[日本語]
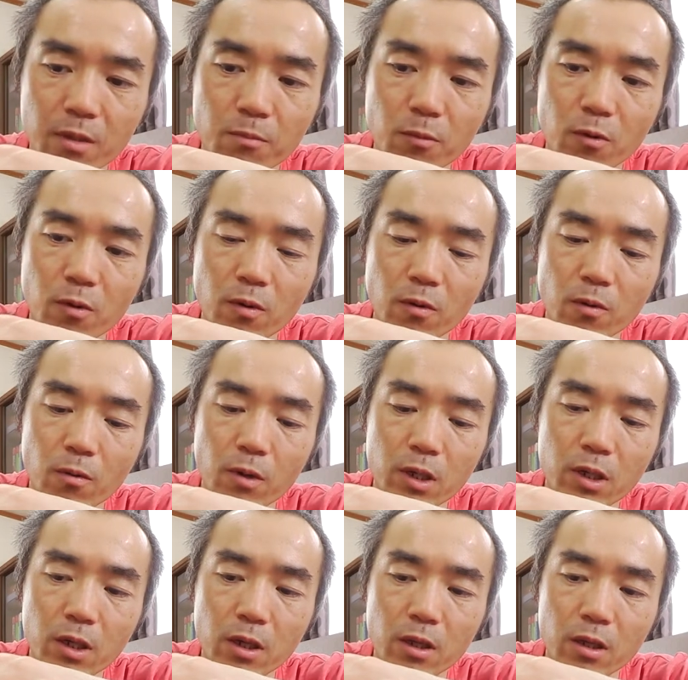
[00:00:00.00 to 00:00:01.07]
もう終わ
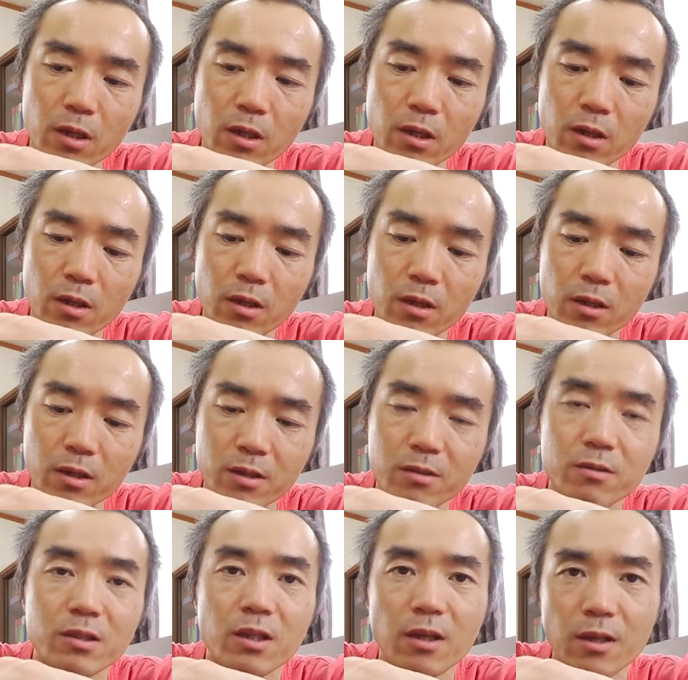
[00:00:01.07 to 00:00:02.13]
りがけで気
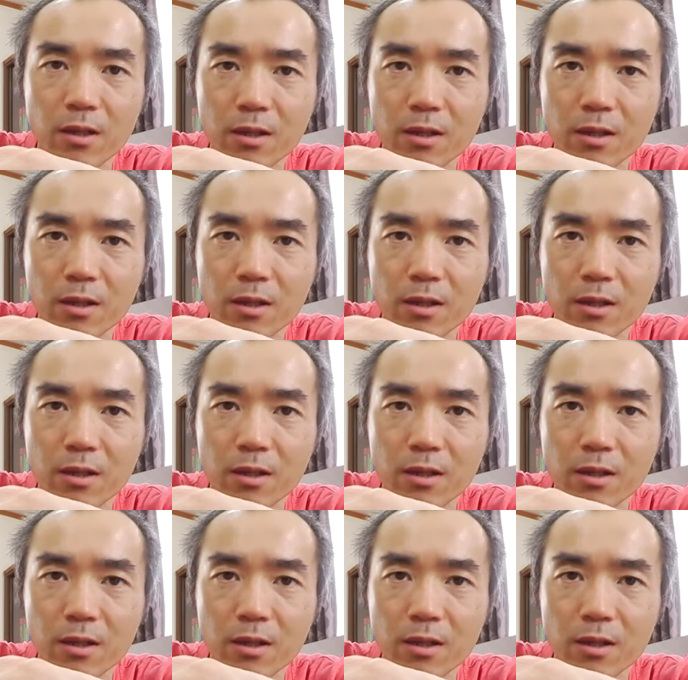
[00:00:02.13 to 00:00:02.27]
づいた。